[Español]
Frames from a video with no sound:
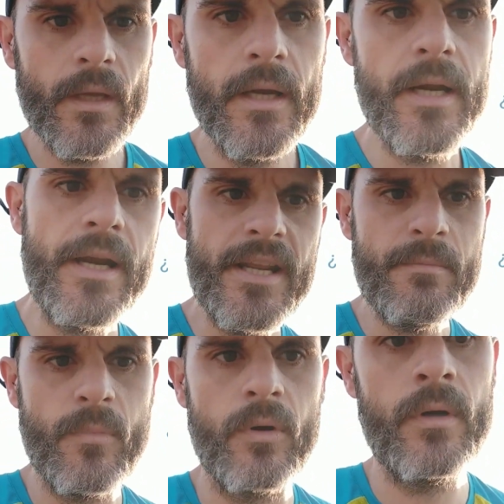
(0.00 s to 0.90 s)
Ritmo.
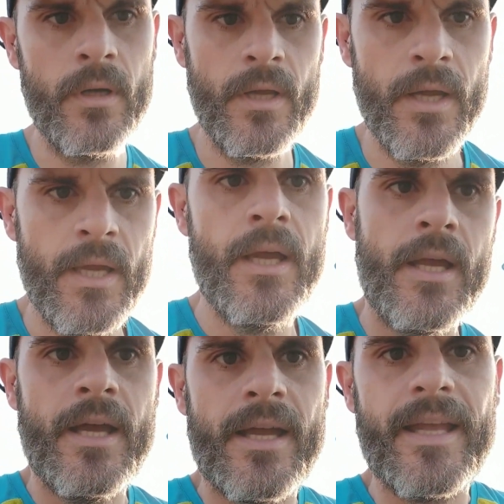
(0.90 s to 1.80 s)

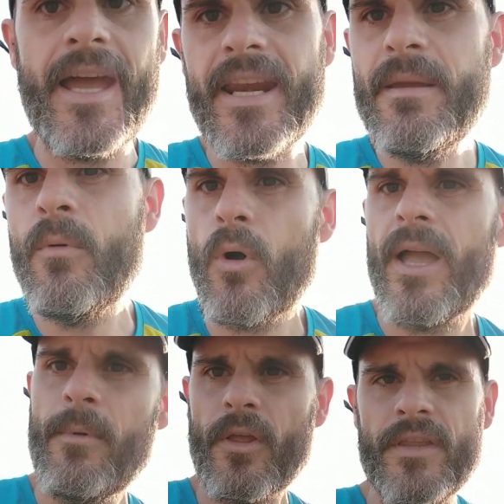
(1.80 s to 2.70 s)
¿Qué ritmo o qué
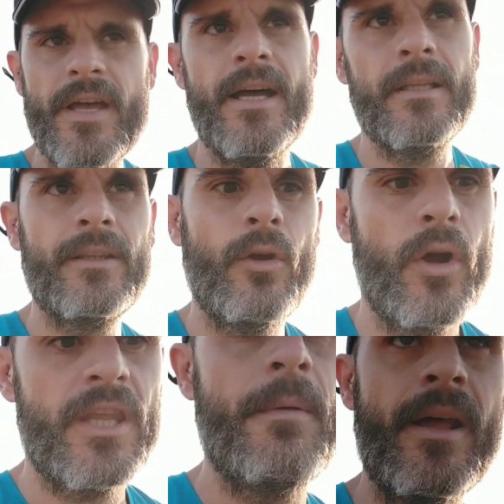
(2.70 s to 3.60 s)
velocidad tengo que
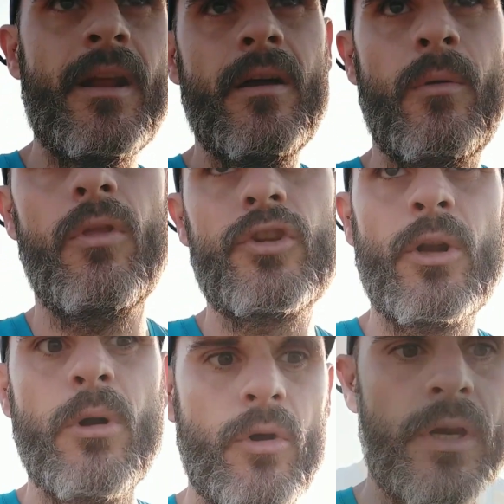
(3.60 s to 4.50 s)
llevar cuando salgo a
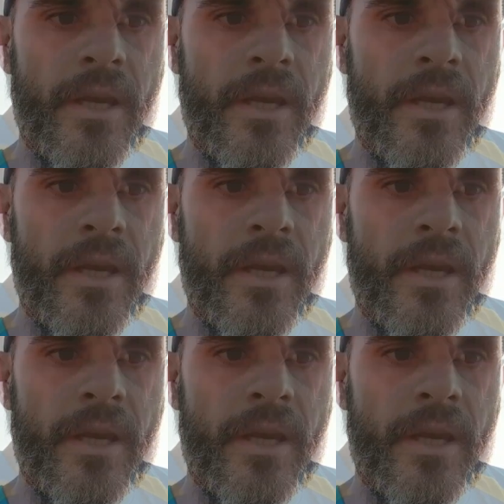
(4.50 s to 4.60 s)
correr?